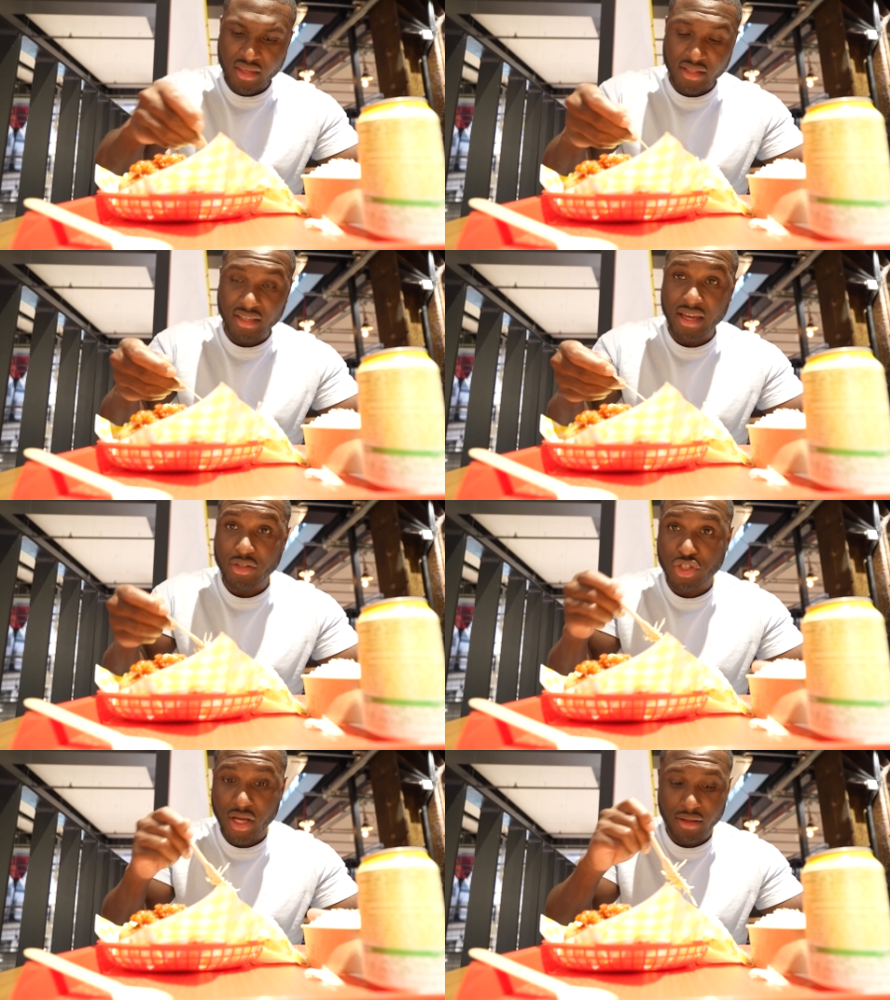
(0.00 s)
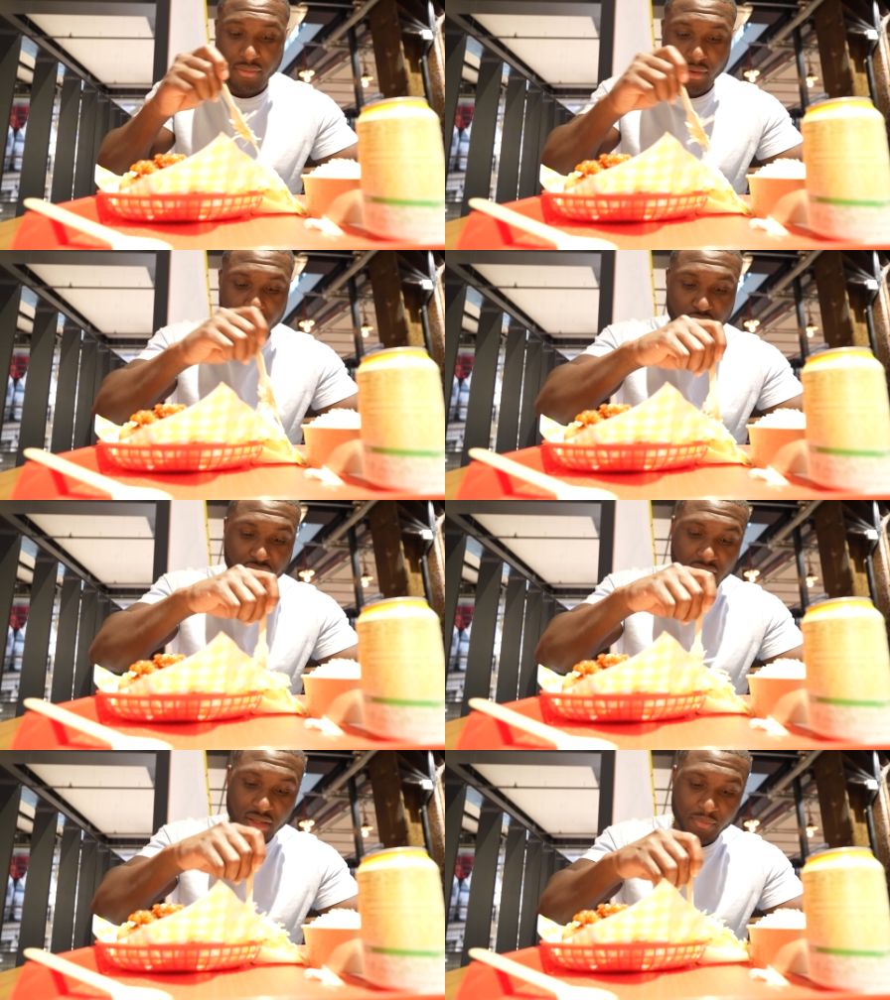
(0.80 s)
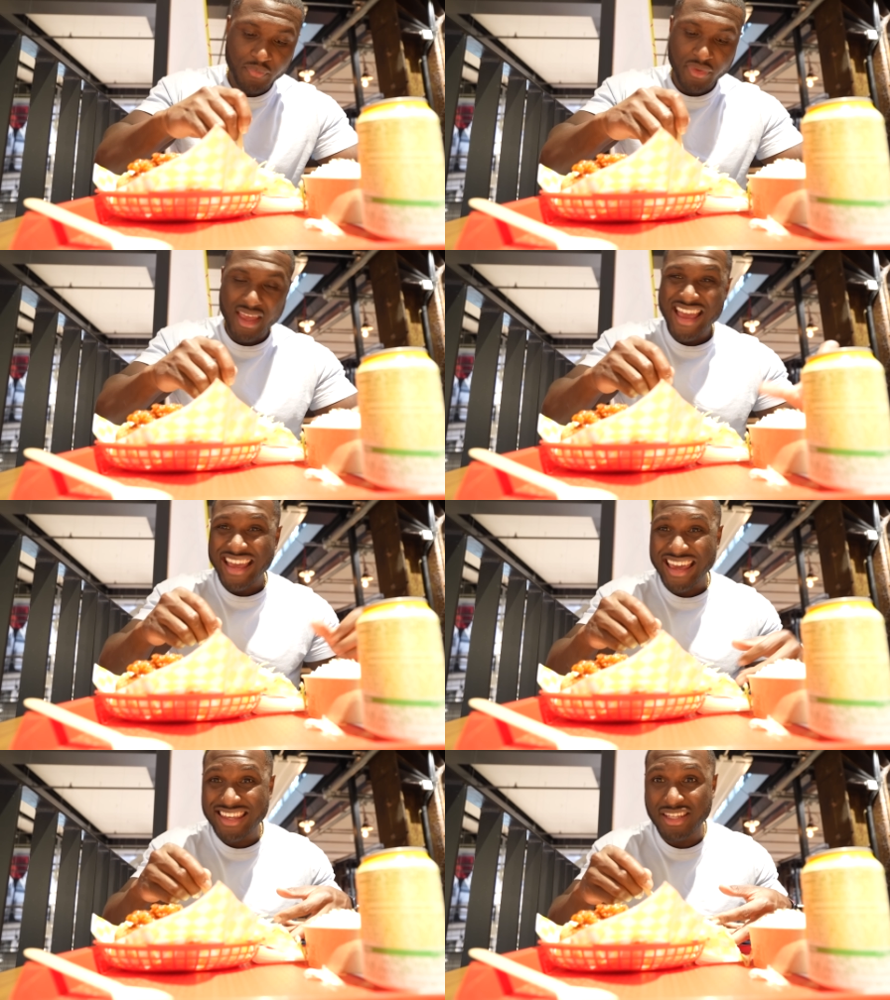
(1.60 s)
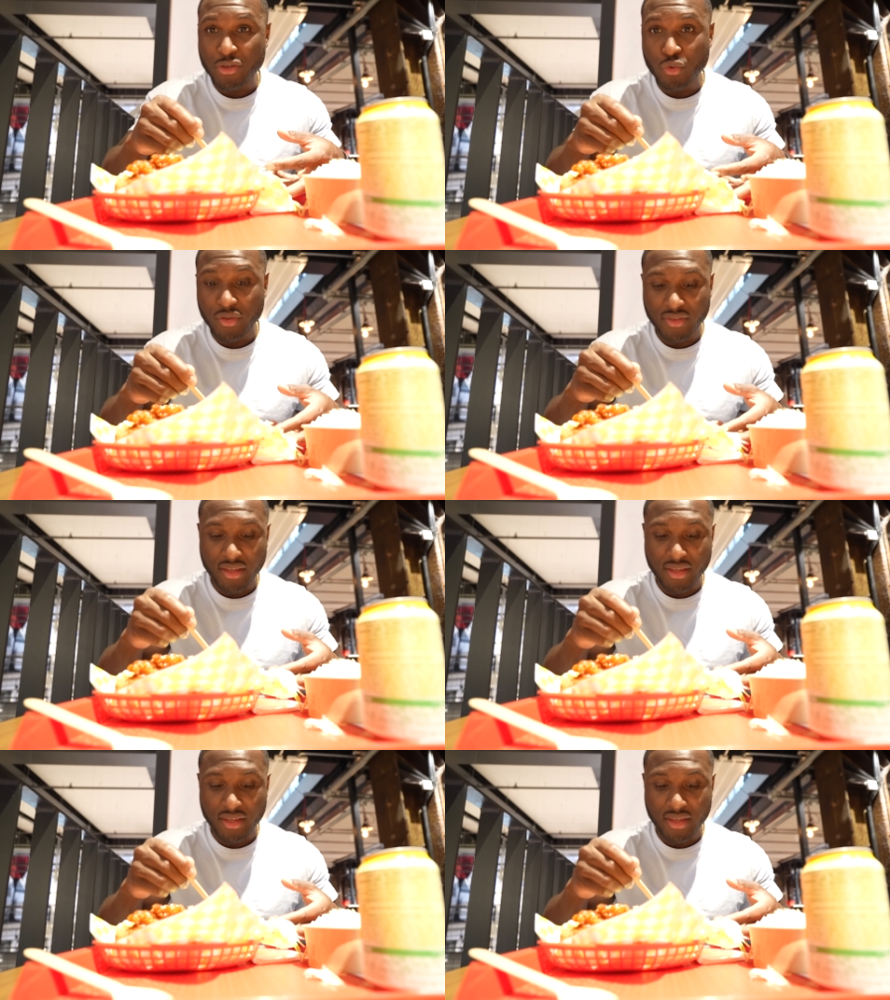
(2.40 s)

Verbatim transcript: Ich hatte gerade scharf, also Chili. Richtig gutes